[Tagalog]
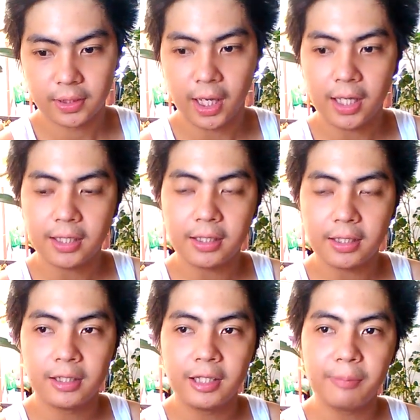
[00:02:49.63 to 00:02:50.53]
Kahit
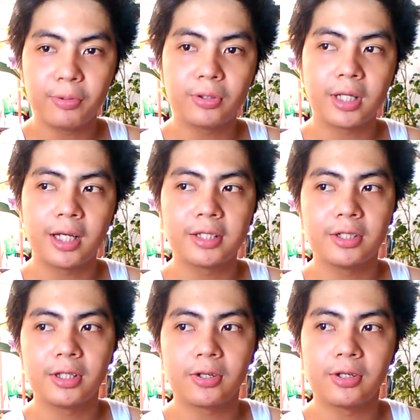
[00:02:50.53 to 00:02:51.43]
hindi po taga
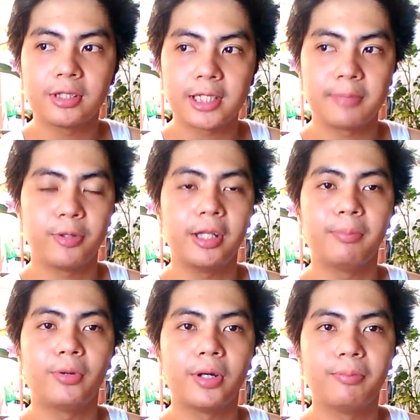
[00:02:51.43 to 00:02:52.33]
Santa Rosa,
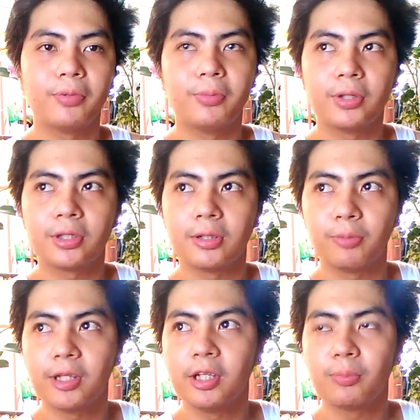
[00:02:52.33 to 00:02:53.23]
pwede po kayong bumoto.
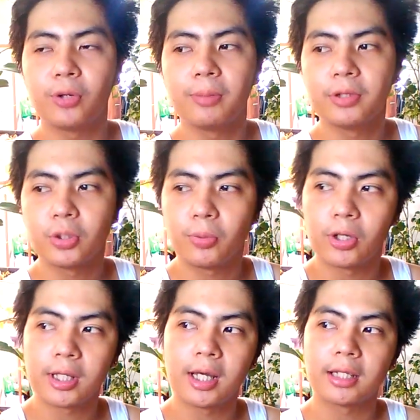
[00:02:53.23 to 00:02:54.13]
Pwede niyo po kaming
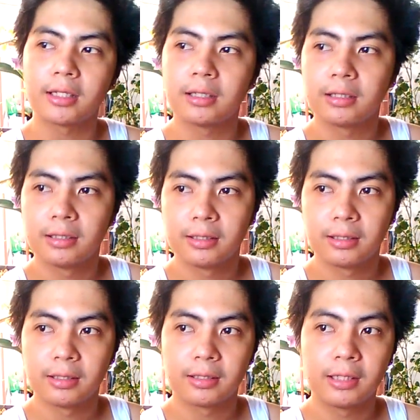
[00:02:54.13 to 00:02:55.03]
suportahan.
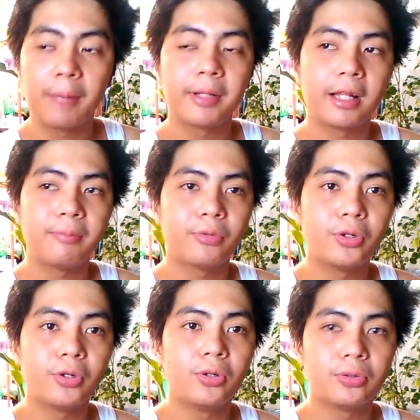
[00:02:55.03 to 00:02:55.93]
Gamit lang po
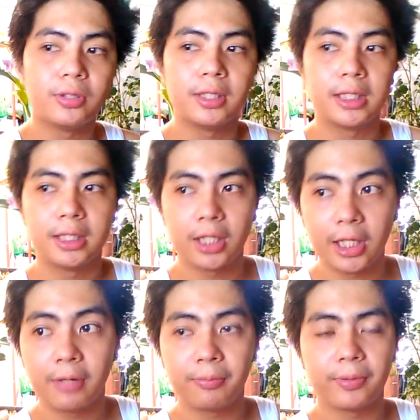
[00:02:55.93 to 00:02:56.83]
yung load.
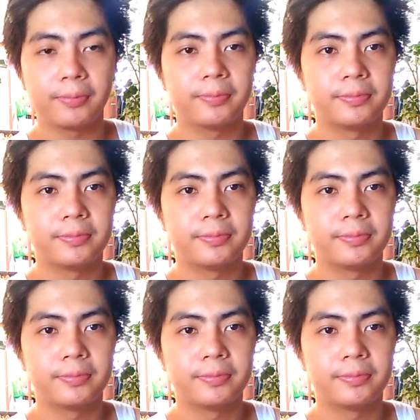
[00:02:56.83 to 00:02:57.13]
Ayun lang po.